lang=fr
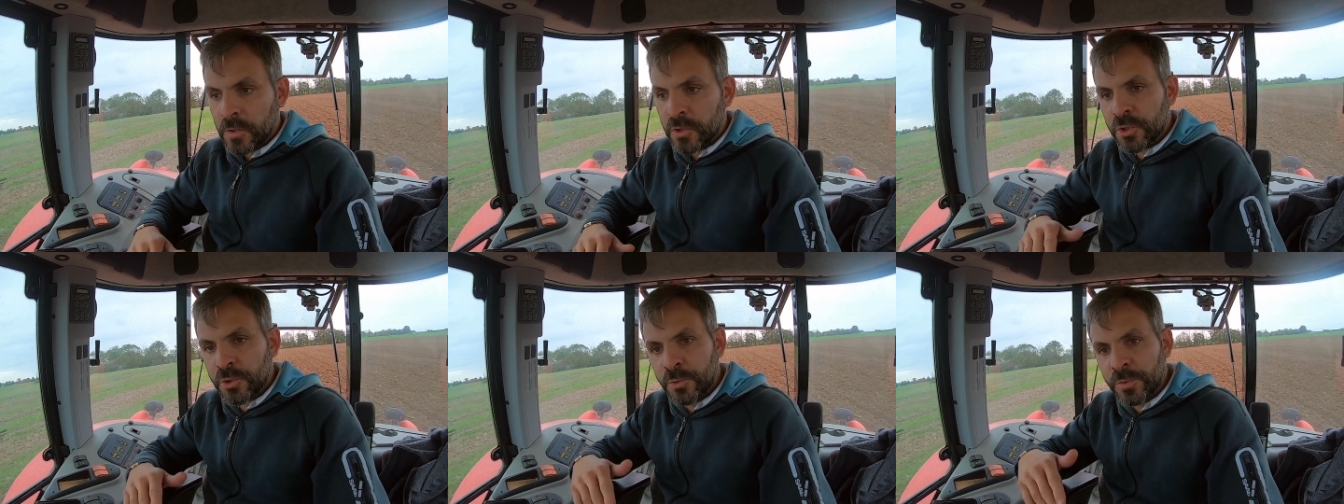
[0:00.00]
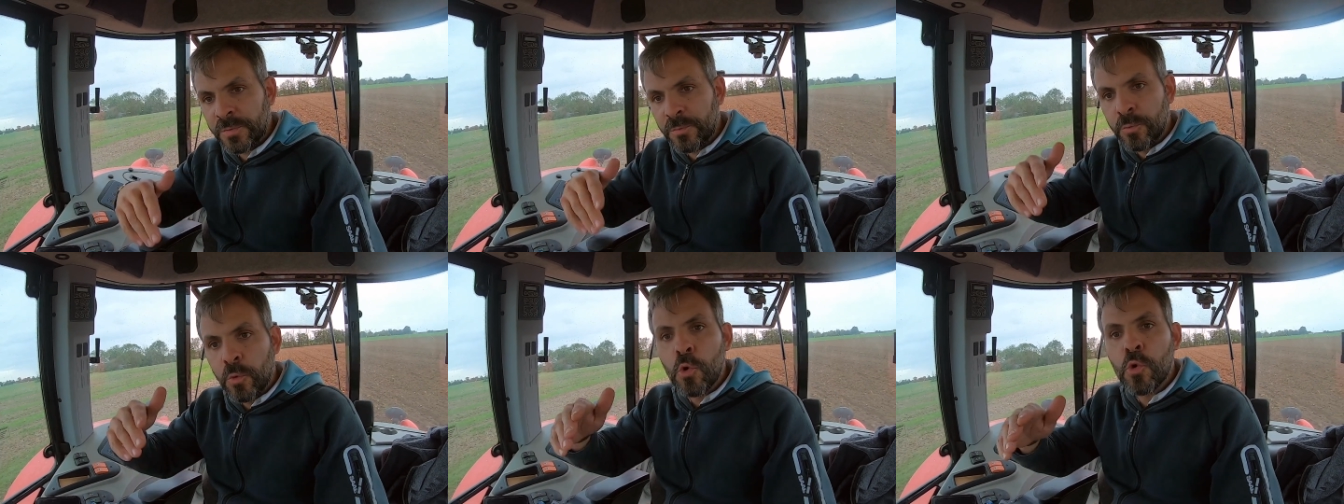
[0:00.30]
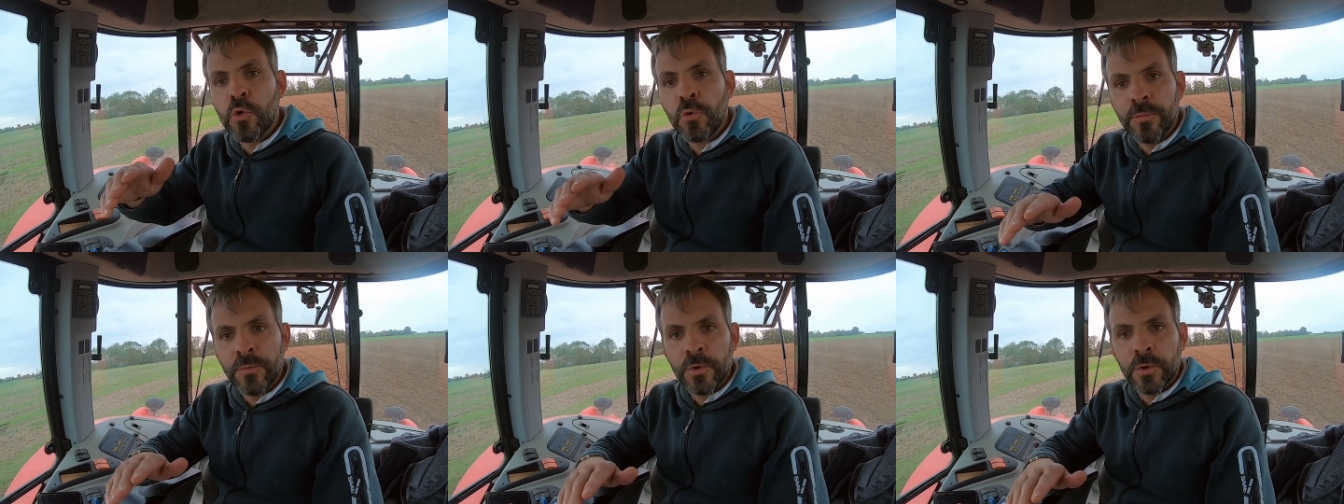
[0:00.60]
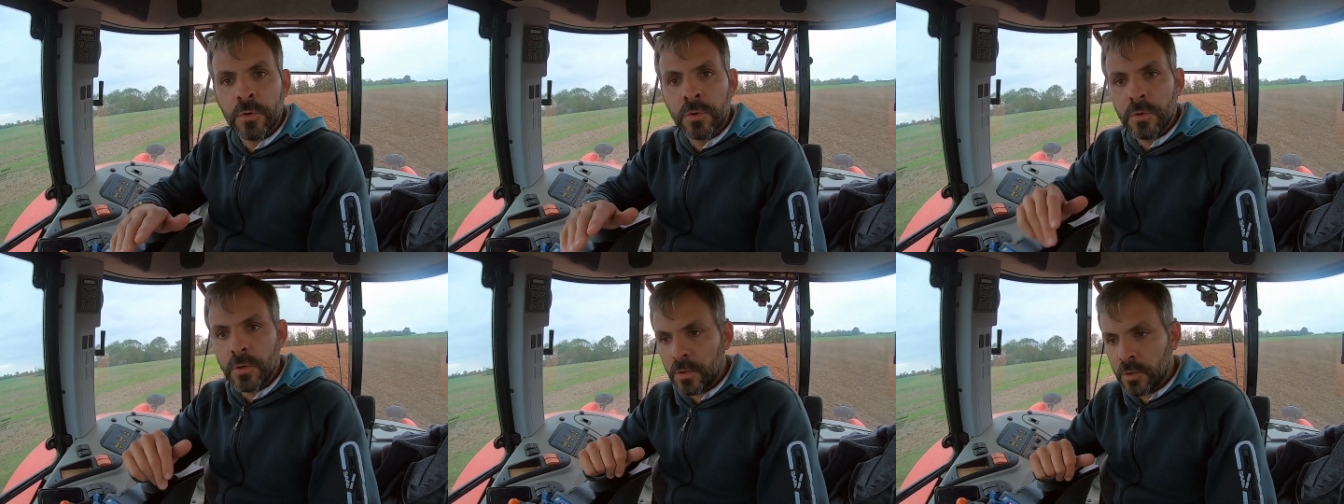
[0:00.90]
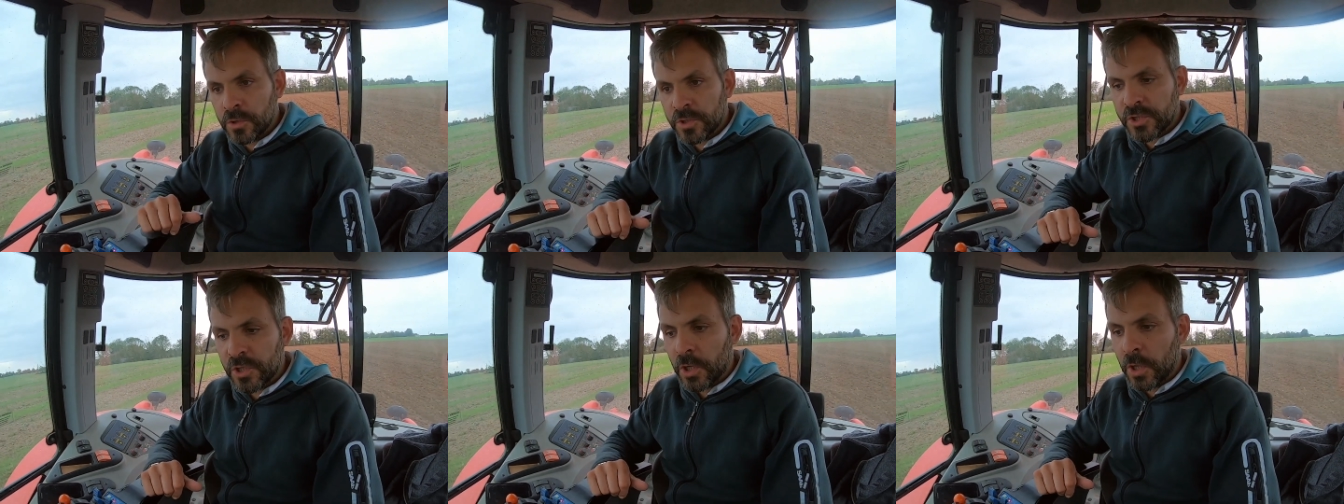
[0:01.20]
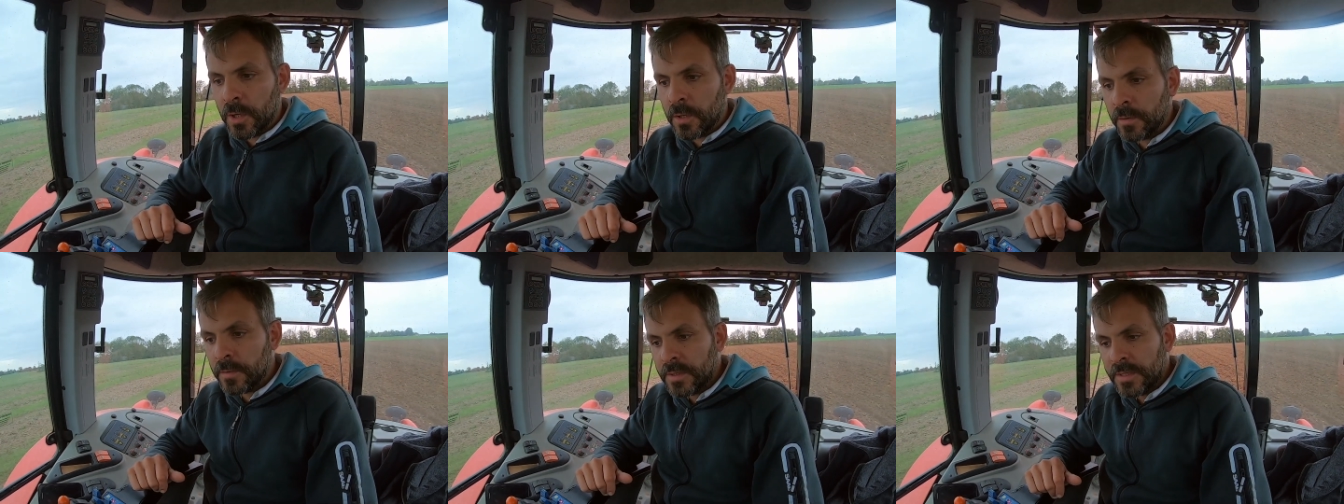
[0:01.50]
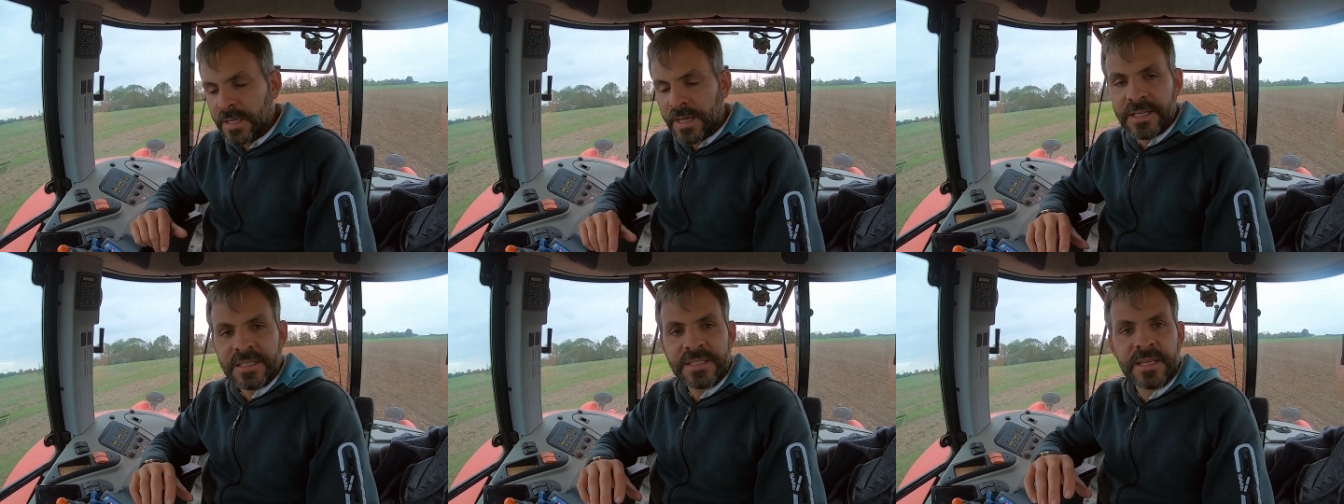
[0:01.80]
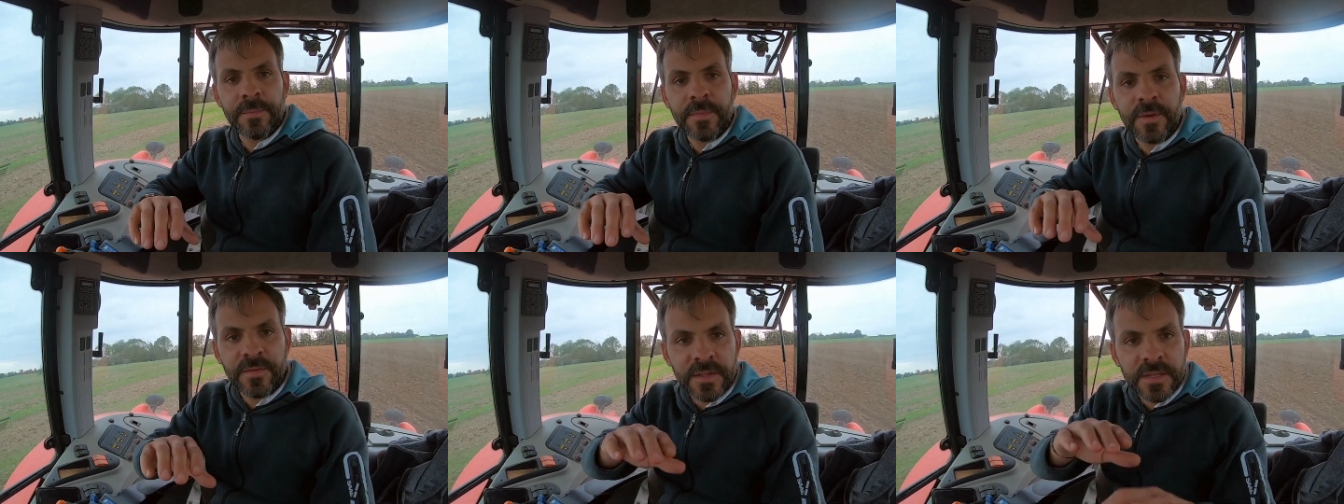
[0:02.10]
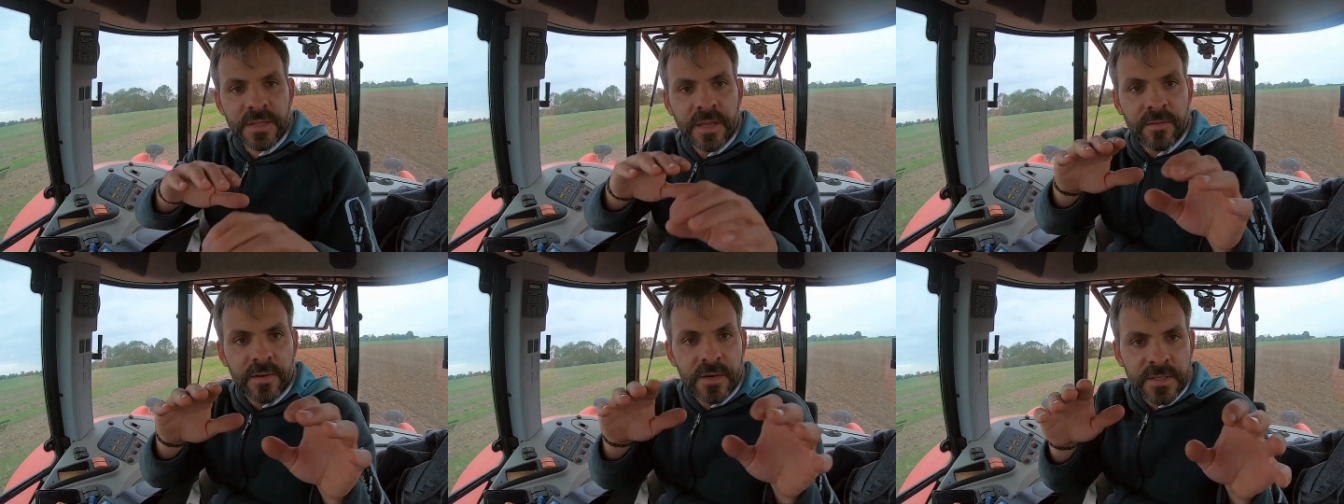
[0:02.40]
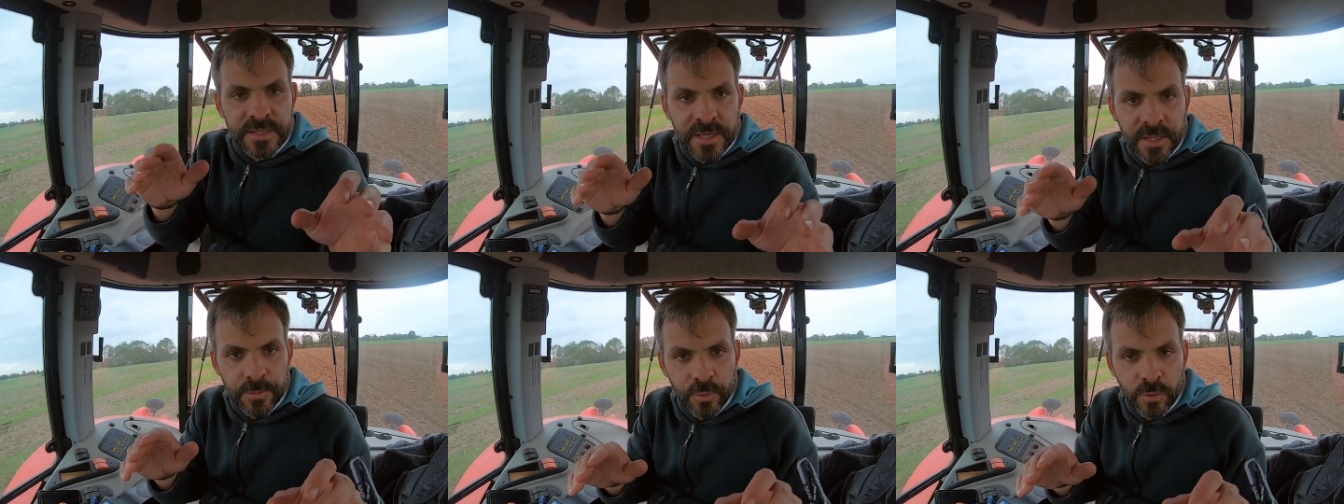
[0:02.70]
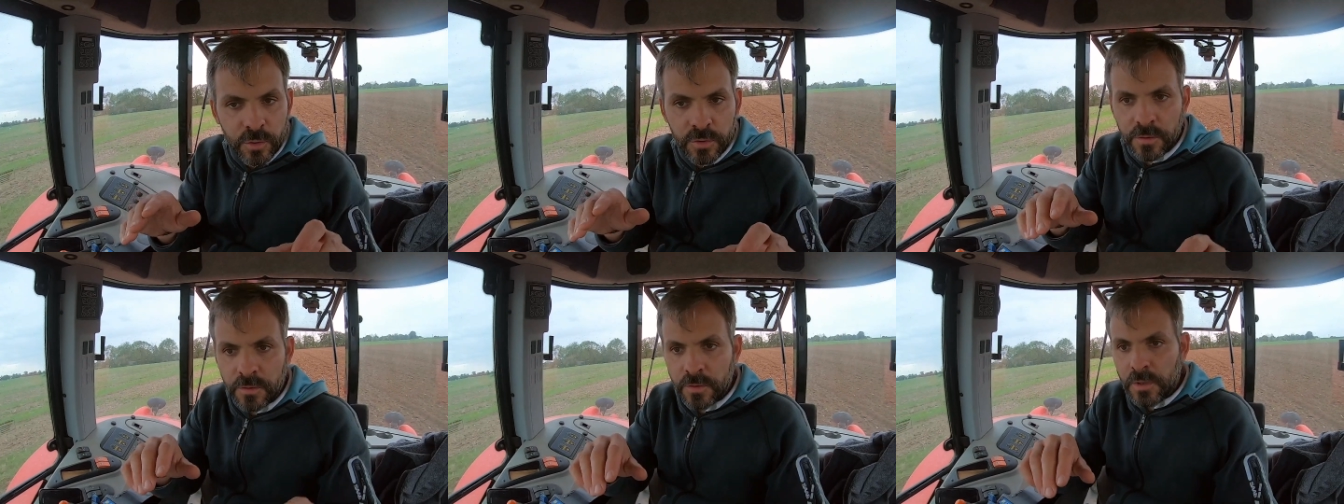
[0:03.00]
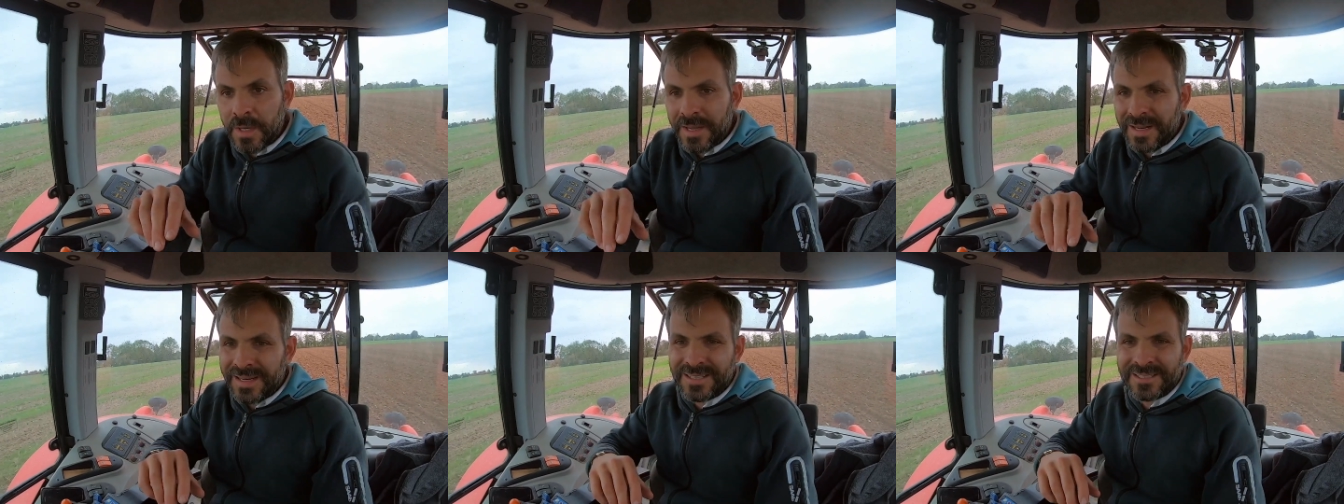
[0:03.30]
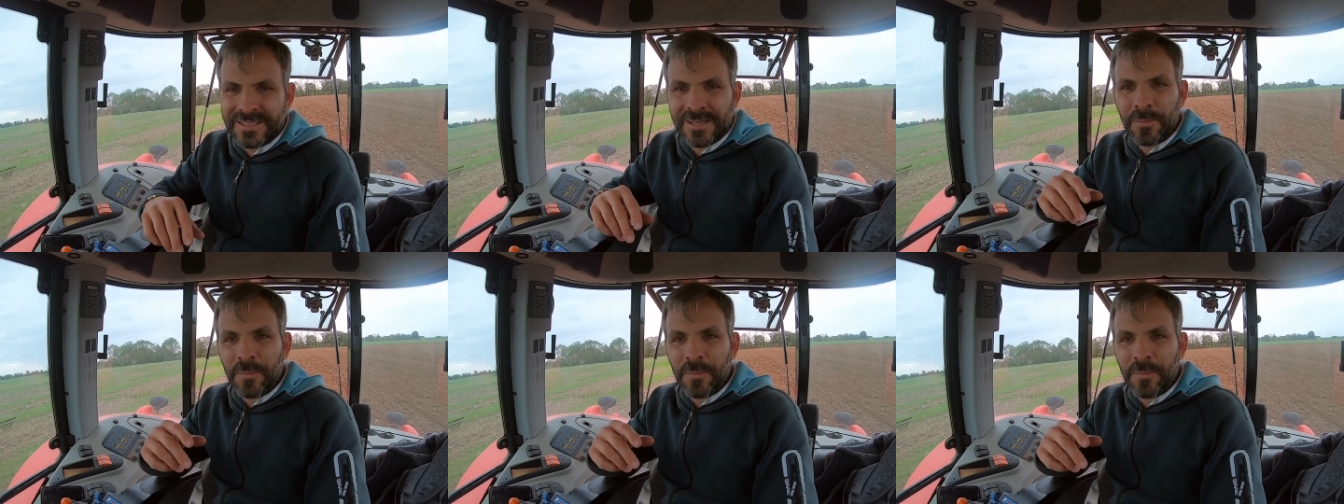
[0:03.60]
suit beaucoup mieux le sol et ça m'évite d'avoir cette butte. La